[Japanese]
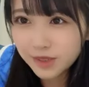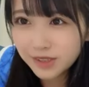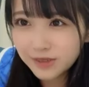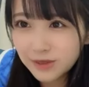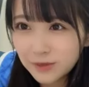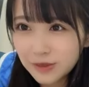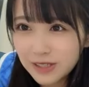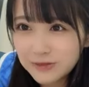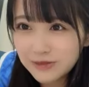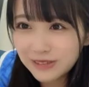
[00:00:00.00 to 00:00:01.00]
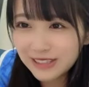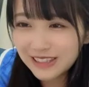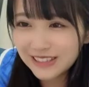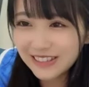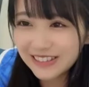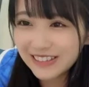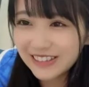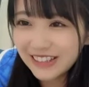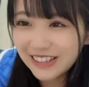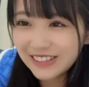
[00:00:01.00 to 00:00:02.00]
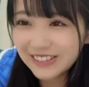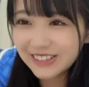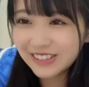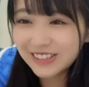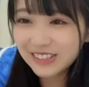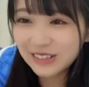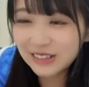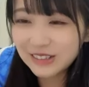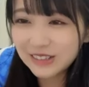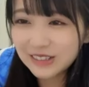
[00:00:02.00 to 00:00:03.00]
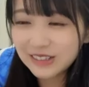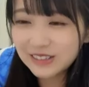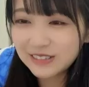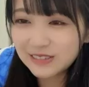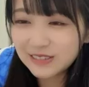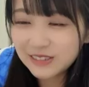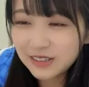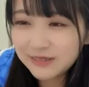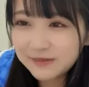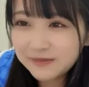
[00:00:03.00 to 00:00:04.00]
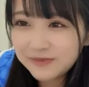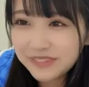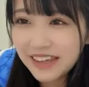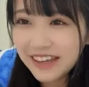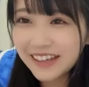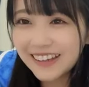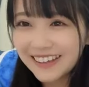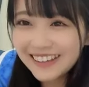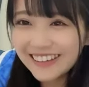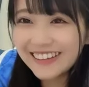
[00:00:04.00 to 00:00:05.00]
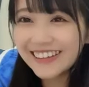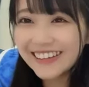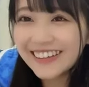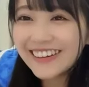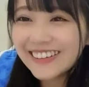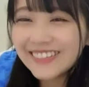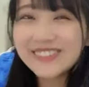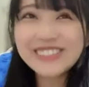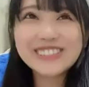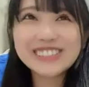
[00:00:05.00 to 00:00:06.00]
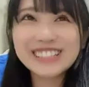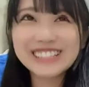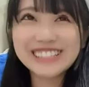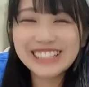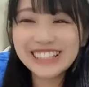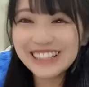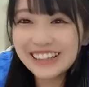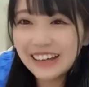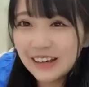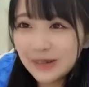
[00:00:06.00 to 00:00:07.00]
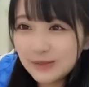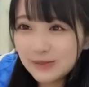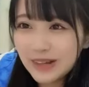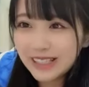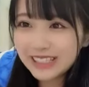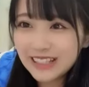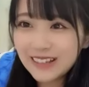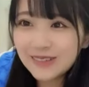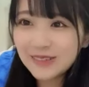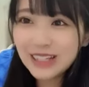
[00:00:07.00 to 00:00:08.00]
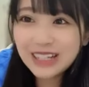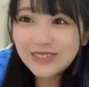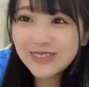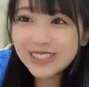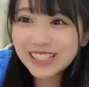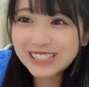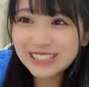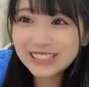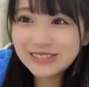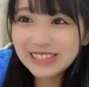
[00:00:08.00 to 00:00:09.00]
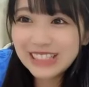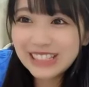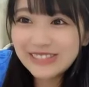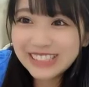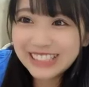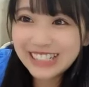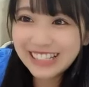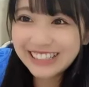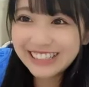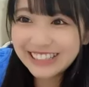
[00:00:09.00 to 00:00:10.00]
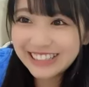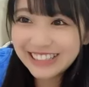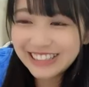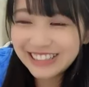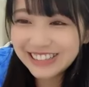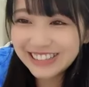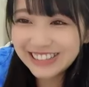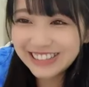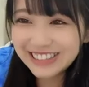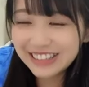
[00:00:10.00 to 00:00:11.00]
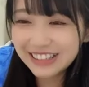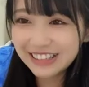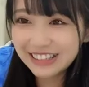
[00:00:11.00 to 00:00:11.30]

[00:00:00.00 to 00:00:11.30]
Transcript: 姉キューの前髪も切ってあげていや私が切ったらガタガタになるやめて美容師さんにね「舞さんもしかして自分で切りましたか?」って言われたん